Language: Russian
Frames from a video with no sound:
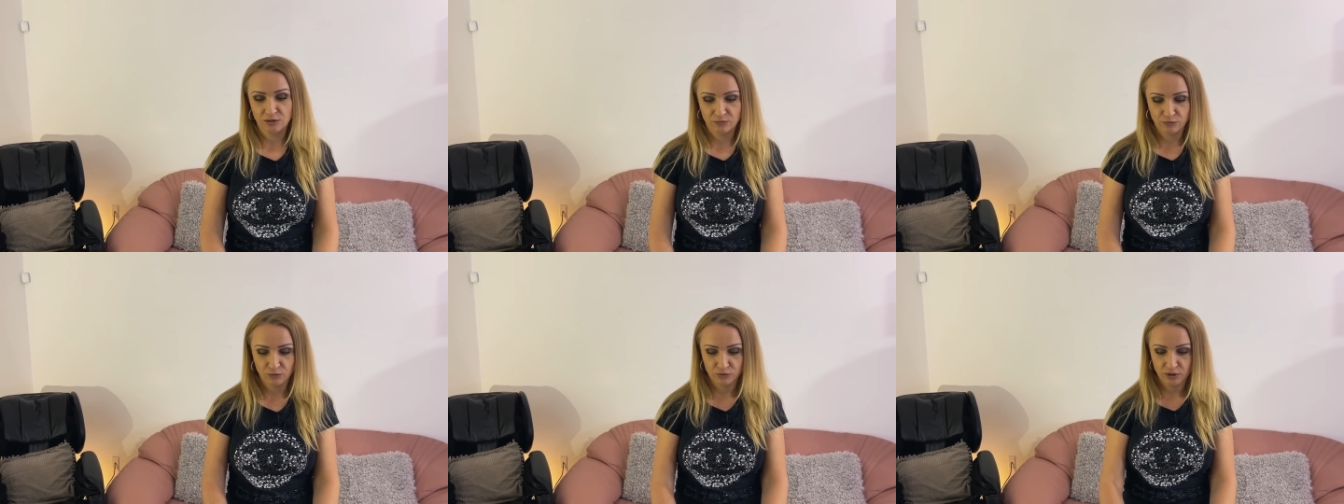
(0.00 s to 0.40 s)

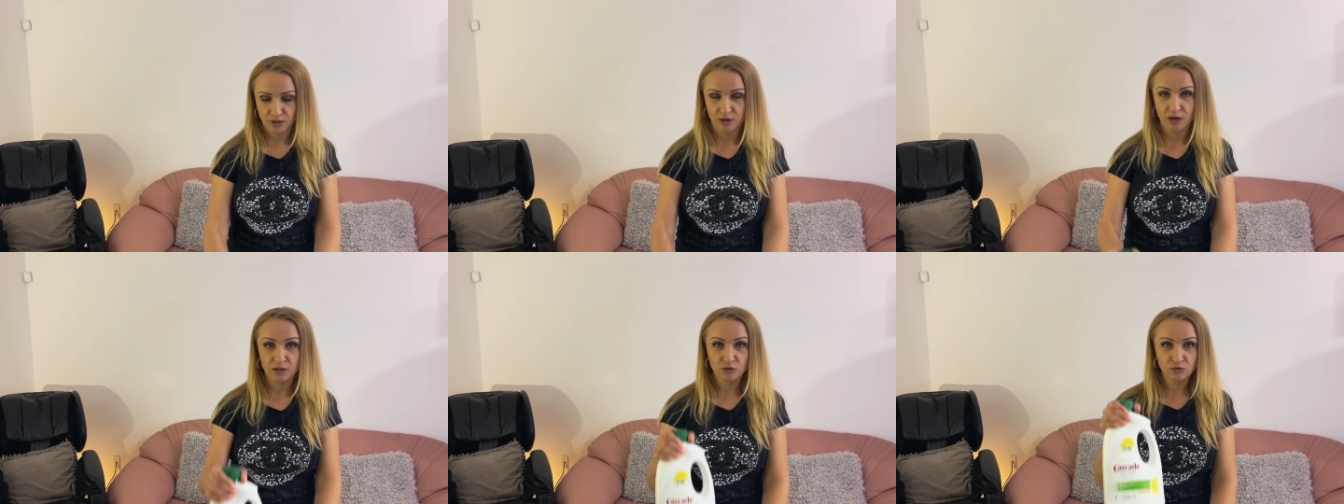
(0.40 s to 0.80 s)
офф, да.
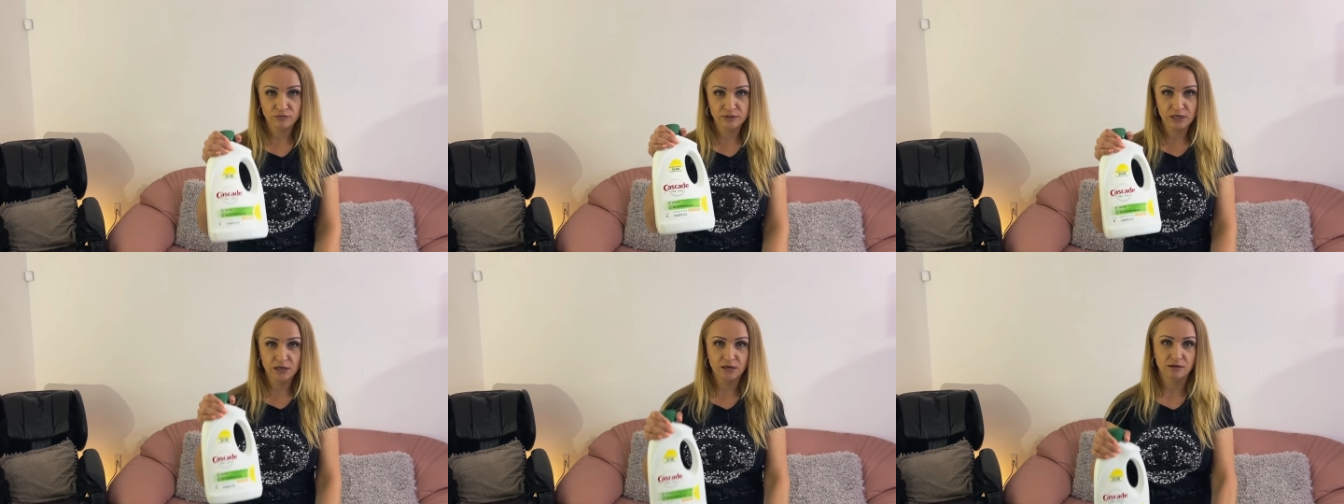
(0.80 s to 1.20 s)
Одну
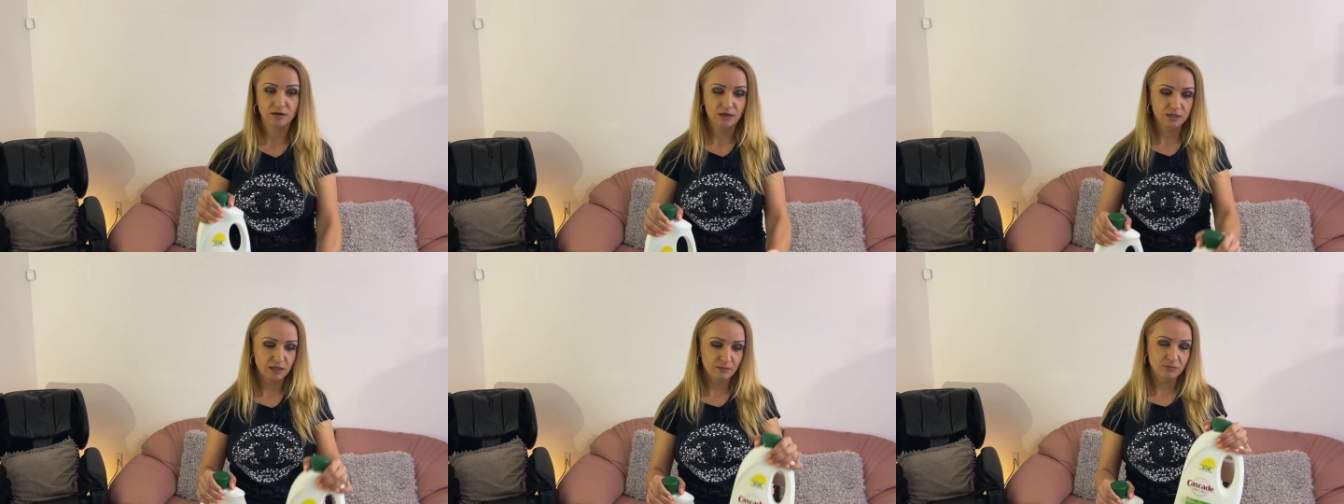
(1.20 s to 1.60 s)
взяли,
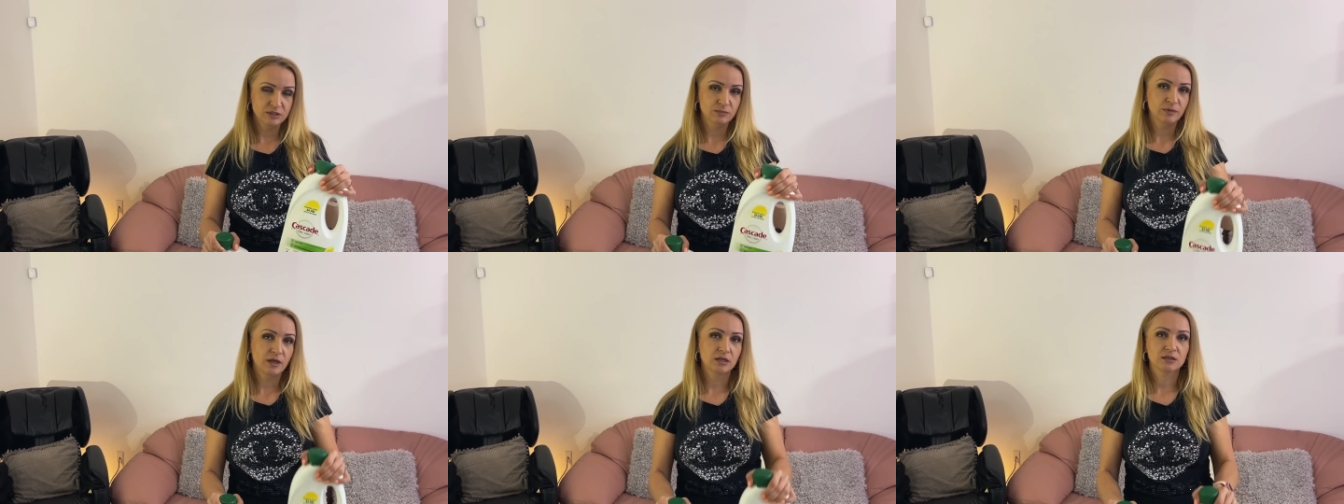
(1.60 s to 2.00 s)
одна
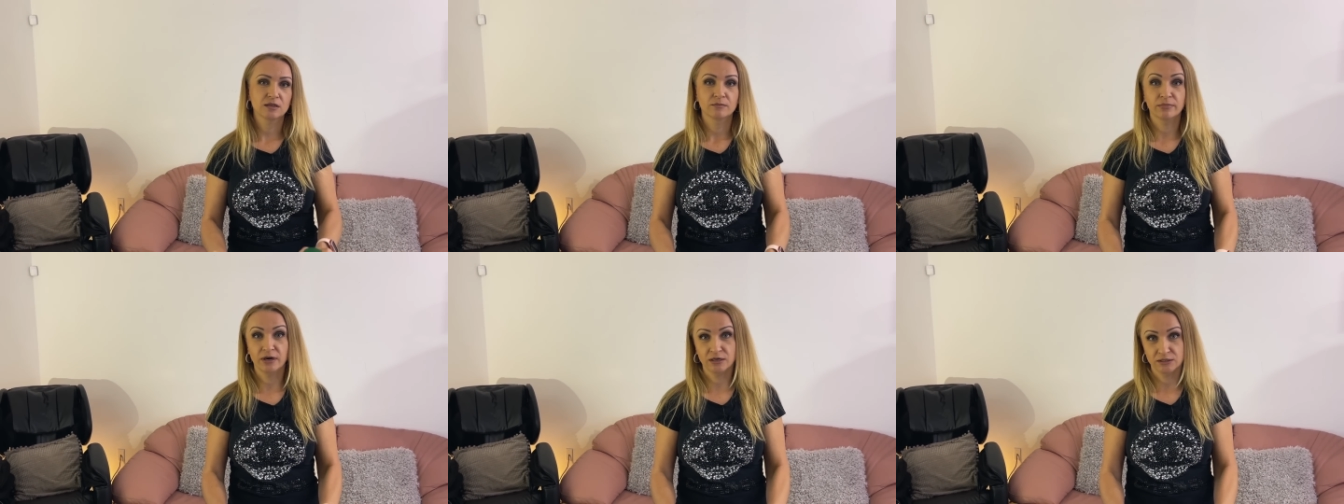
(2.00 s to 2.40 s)
бесплатно.
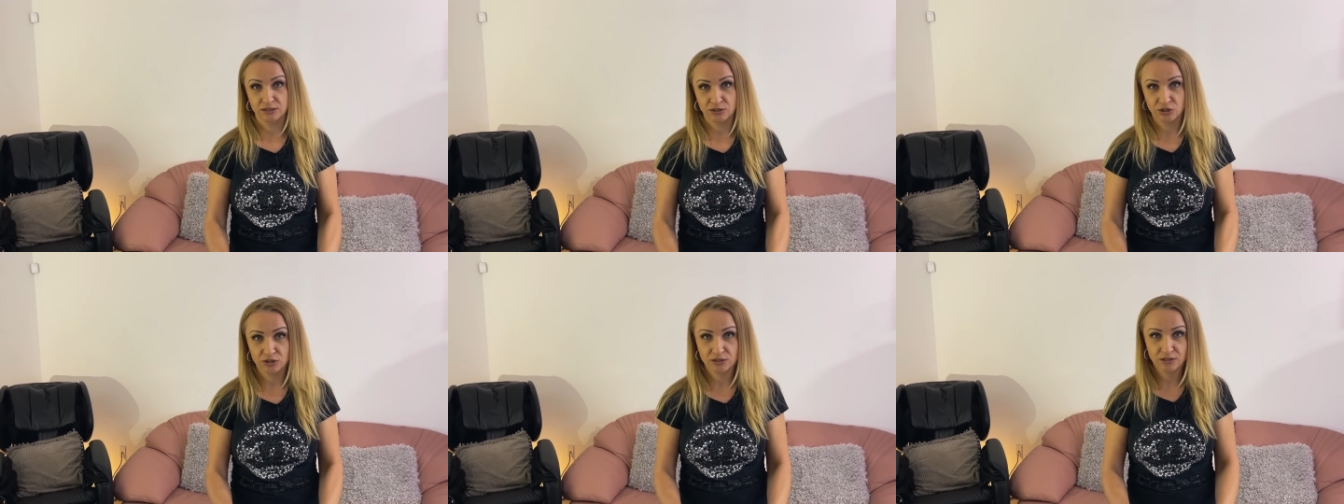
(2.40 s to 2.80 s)

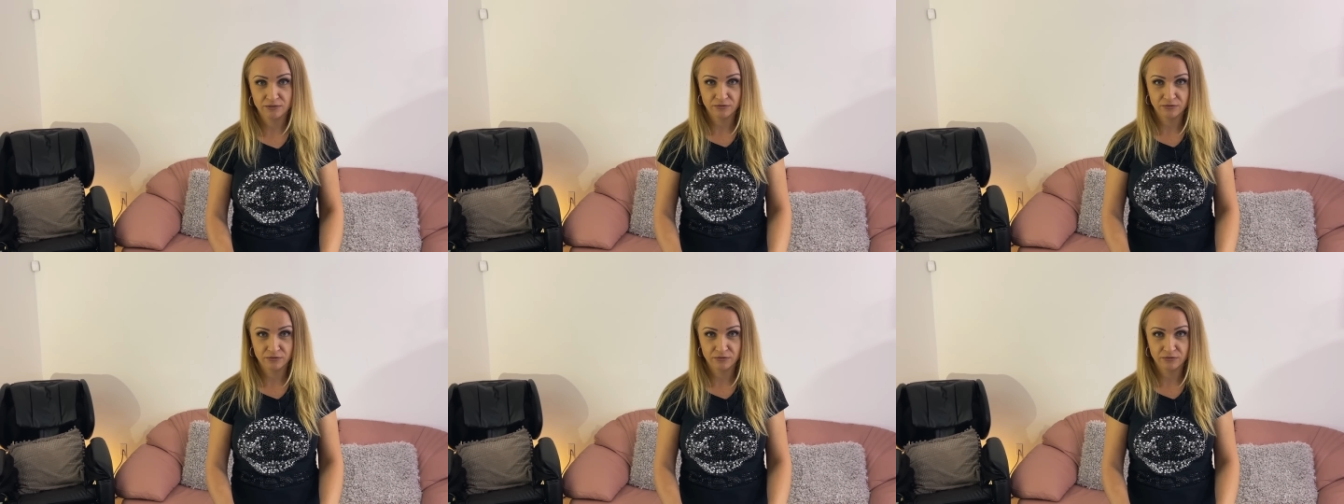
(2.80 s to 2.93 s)
Практически